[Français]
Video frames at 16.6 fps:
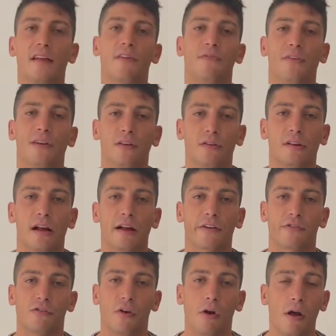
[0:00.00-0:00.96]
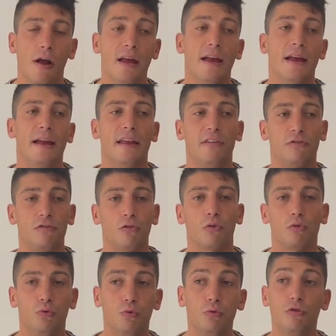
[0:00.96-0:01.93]
ta fin de traction et
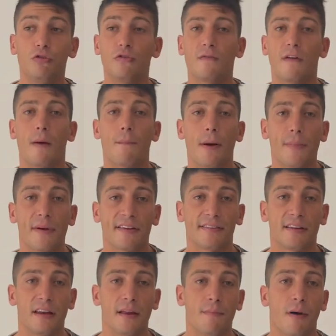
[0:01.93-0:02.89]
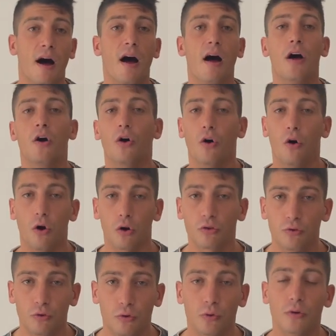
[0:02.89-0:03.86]
surtout, tu ne vas pas passer les bras
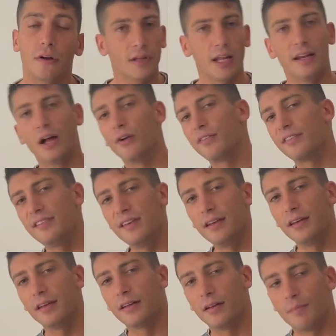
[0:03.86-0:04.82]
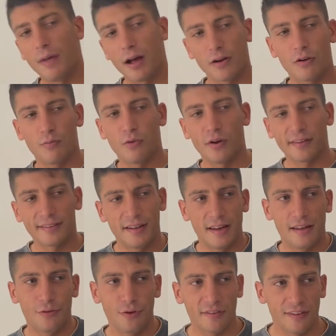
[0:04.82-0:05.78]
de l'eau. Là aussi, marque-moi si
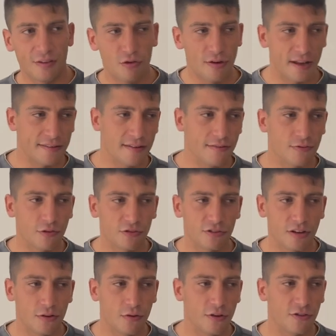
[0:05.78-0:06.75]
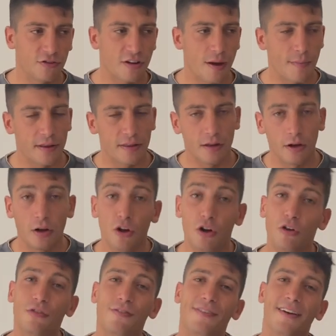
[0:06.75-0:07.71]
les deux éducatifs que je t'ai donné jusqu'à maintenant,
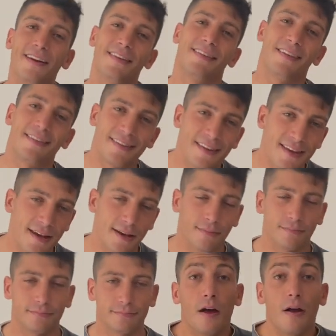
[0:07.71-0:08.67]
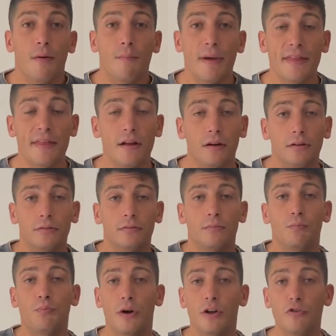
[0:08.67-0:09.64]
tu vas les essayer. Maintenant,
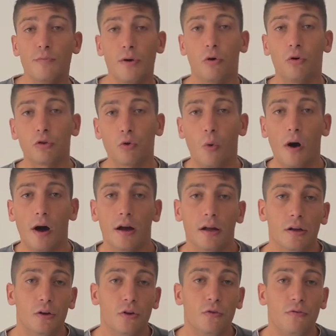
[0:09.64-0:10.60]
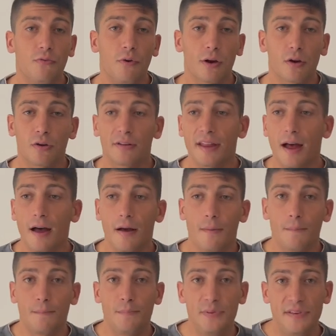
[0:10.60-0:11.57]
point numéro 3. Une fois que tu
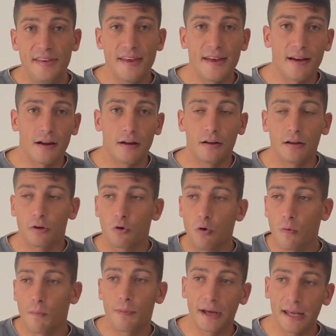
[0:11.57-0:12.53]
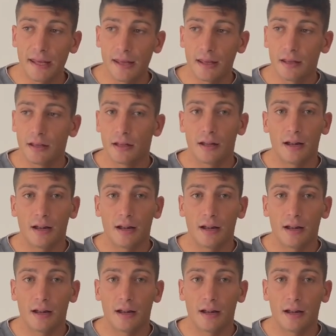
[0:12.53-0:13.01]
as bien compris